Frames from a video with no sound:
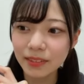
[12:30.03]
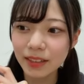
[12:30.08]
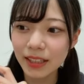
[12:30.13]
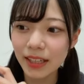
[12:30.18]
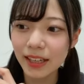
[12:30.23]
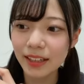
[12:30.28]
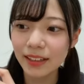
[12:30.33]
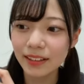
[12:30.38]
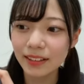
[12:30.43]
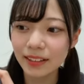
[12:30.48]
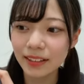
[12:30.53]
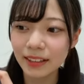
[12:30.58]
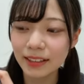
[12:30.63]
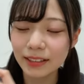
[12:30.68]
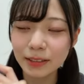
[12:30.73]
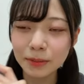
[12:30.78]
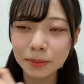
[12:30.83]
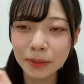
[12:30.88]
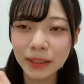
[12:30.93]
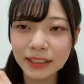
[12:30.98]
でなんか
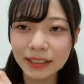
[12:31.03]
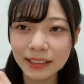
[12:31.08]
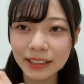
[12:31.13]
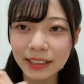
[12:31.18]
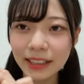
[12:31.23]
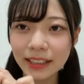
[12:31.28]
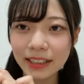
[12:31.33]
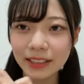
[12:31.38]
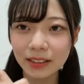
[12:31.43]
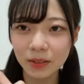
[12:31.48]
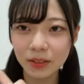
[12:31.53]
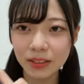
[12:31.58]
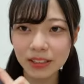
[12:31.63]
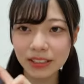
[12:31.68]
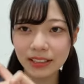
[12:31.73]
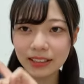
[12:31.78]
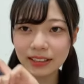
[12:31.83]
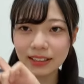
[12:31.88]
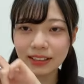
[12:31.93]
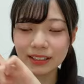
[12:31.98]
夢に出てきてほし
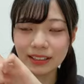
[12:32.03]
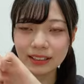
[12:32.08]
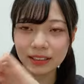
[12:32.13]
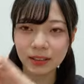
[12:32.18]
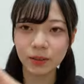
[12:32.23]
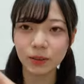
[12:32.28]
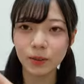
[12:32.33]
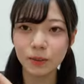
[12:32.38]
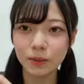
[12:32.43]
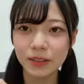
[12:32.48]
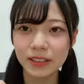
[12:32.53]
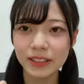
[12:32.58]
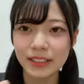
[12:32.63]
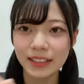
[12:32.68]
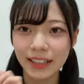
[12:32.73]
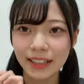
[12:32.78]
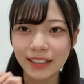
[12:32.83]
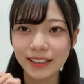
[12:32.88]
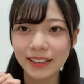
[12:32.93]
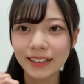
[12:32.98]
かったんですよともち
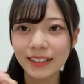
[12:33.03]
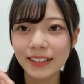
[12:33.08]
んが。